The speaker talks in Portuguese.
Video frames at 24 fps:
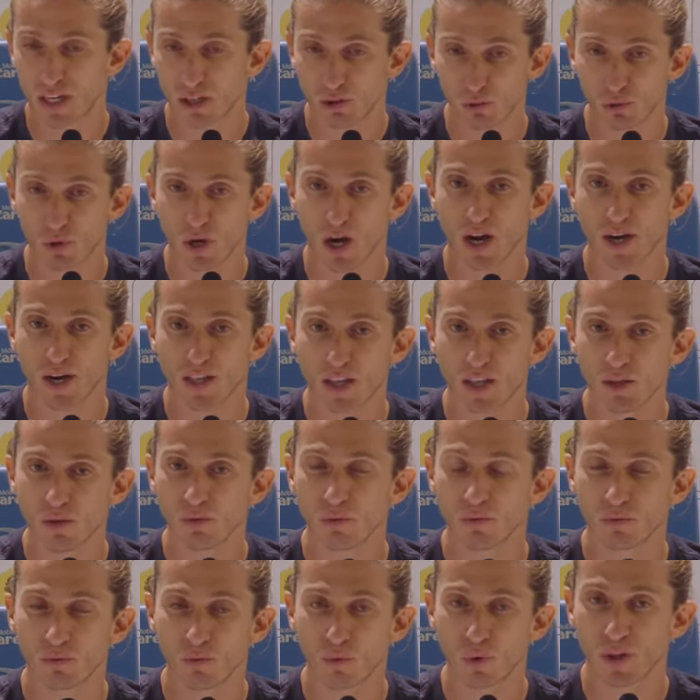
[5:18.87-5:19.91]
um certo
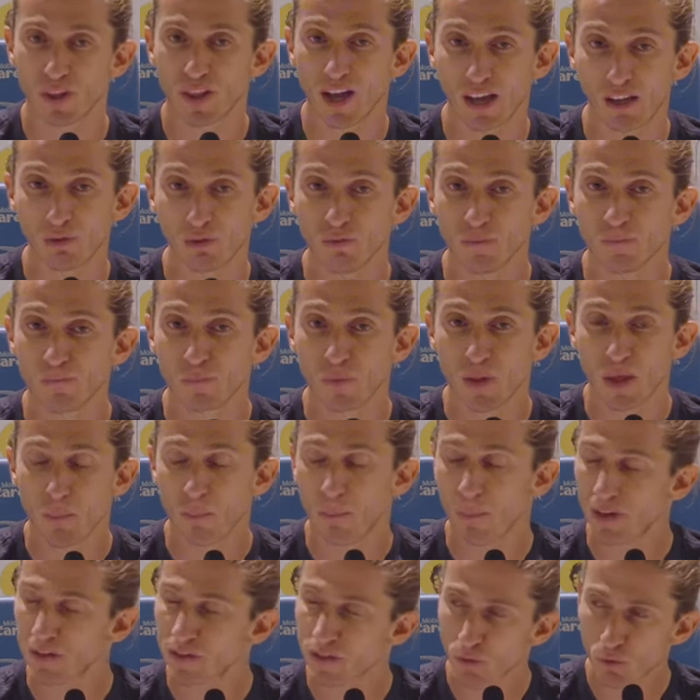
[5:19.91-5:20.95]
carinho, um cuidado,
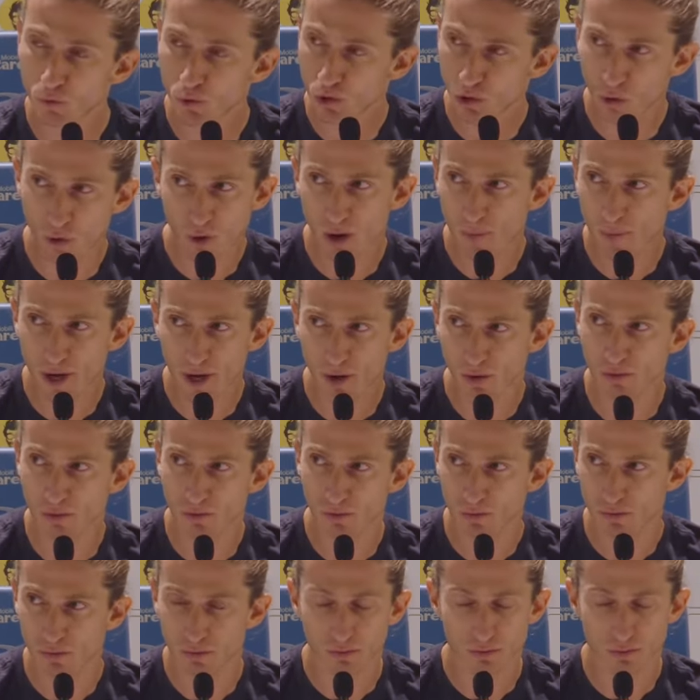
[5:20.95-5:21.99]
mas não só o
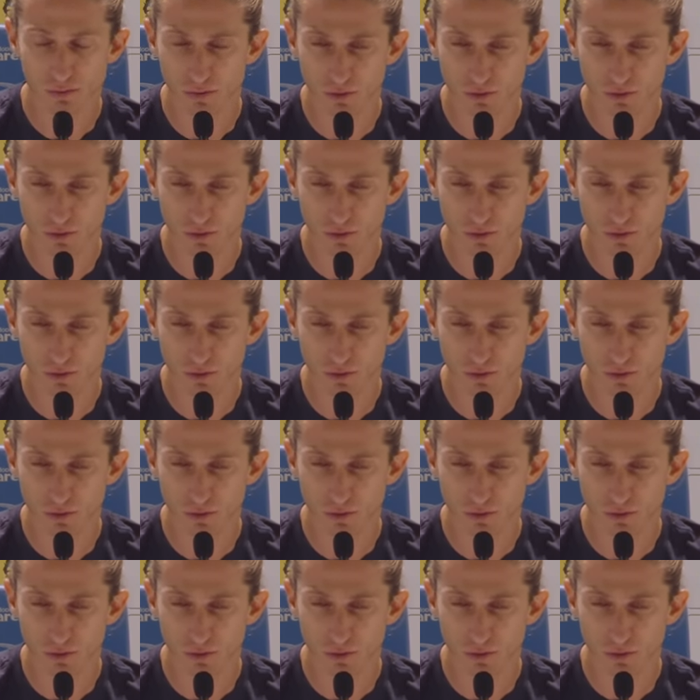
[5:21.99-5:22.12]
Gabriel.